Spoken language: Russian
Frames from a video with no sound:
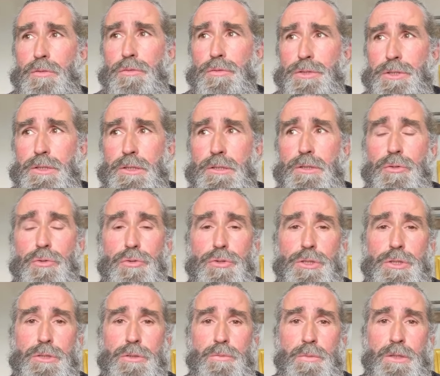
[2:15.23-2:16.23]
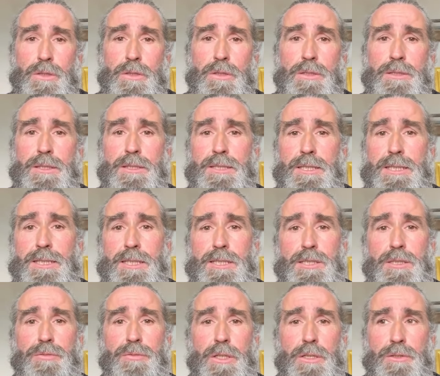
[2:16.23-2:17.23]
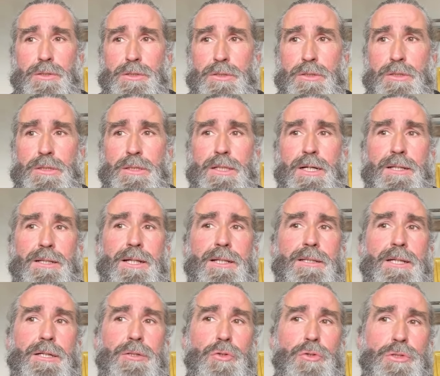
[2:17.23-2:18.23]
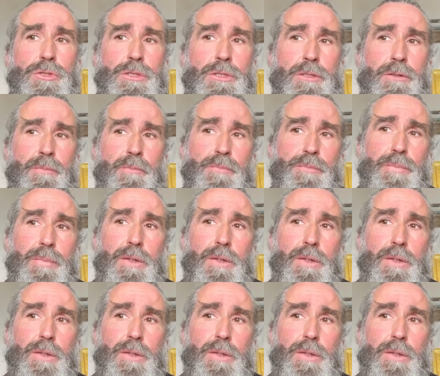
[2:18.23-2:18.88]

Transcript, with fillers: уже нерушимое. Это, это святость. И она дается